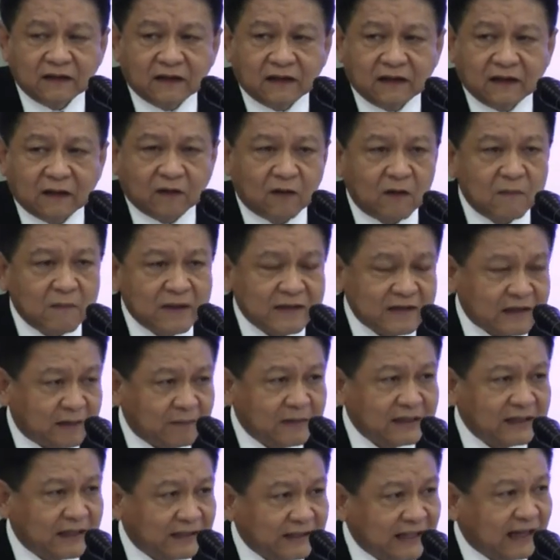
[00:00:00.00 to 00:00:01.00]
แล้วก็ไม่สา
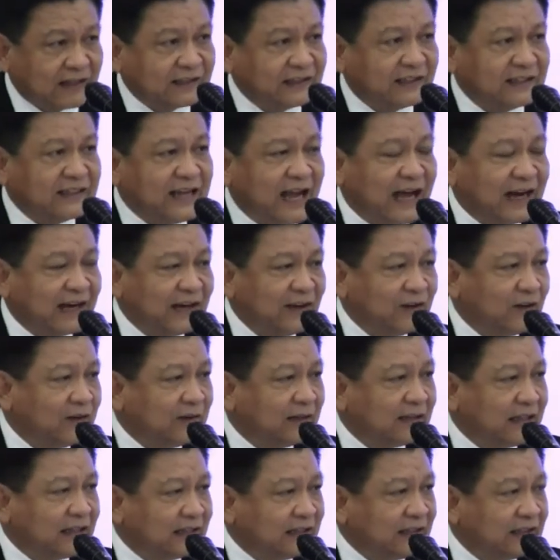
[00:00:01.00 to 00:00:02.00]
มารถจะตัดสัญญาณได้ด้วย
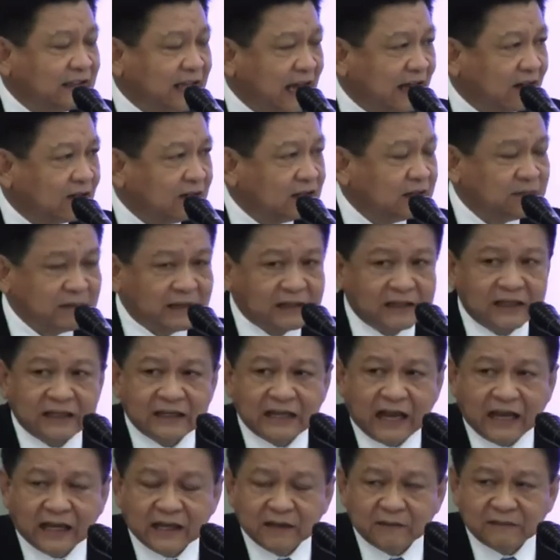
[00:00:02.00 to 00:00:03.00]
ถ้าตัดสัญญาณก็จะเป็นเรื่อง
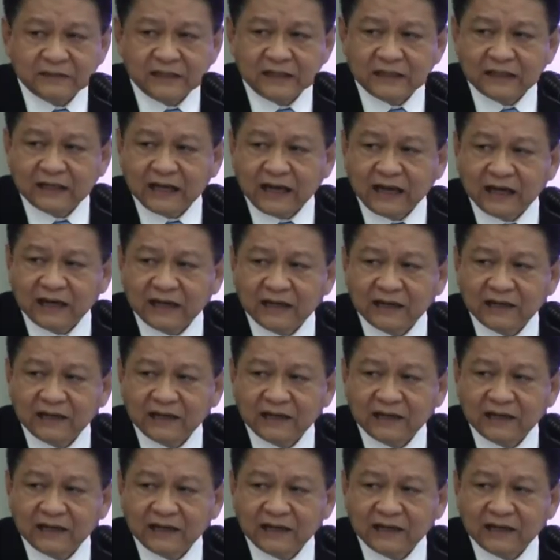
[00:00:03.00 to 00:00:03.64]
ใหญ่อย่างเช่นกัน